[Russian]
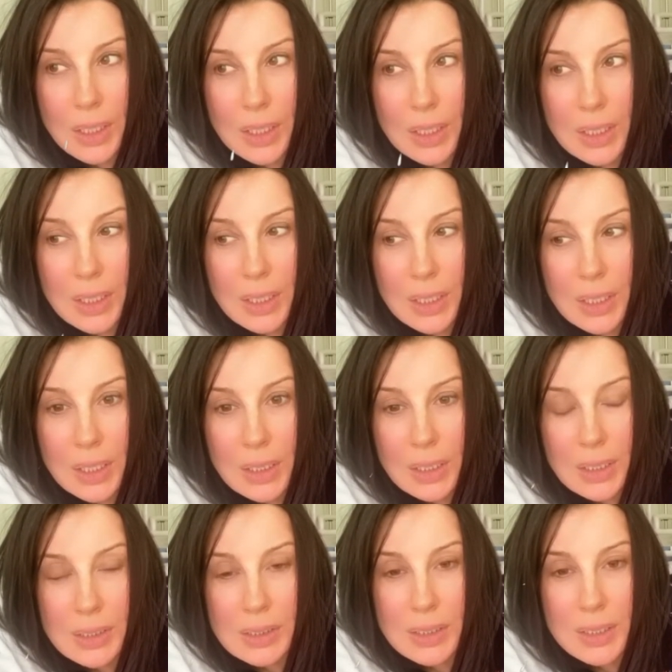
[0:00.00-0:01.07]
И она
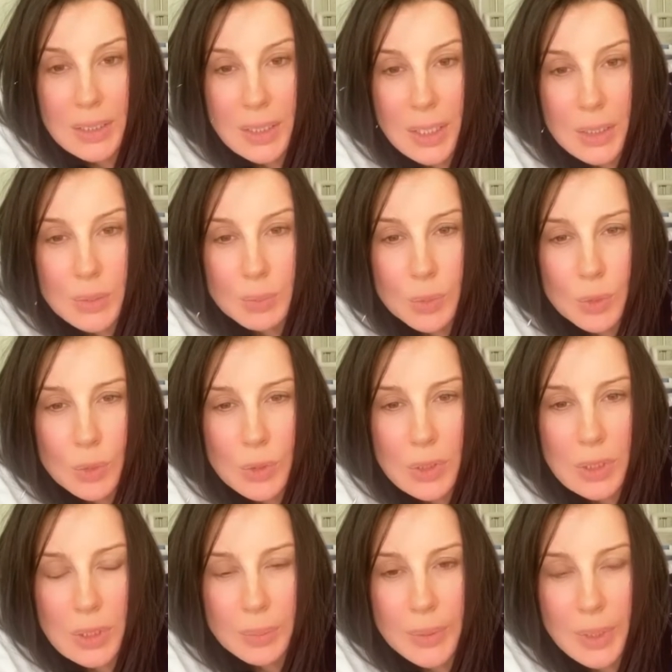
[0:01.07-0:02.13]
сильно
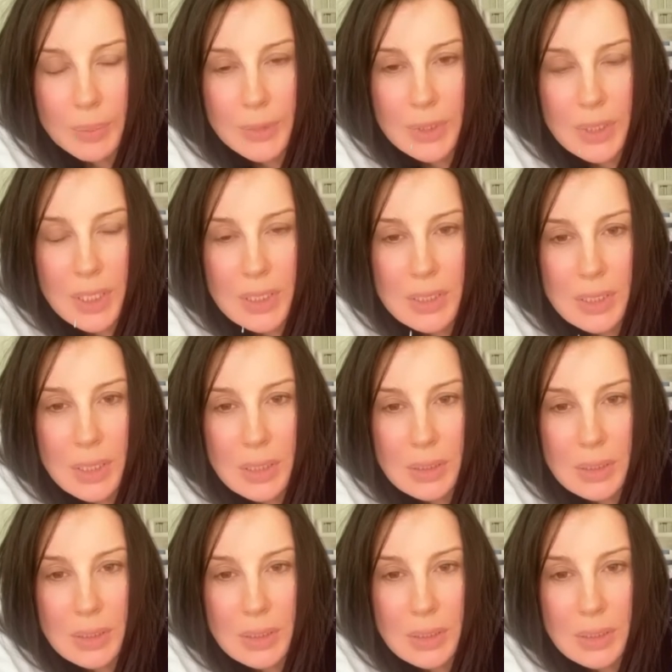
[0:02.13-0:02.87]
распухла прямо на глазах.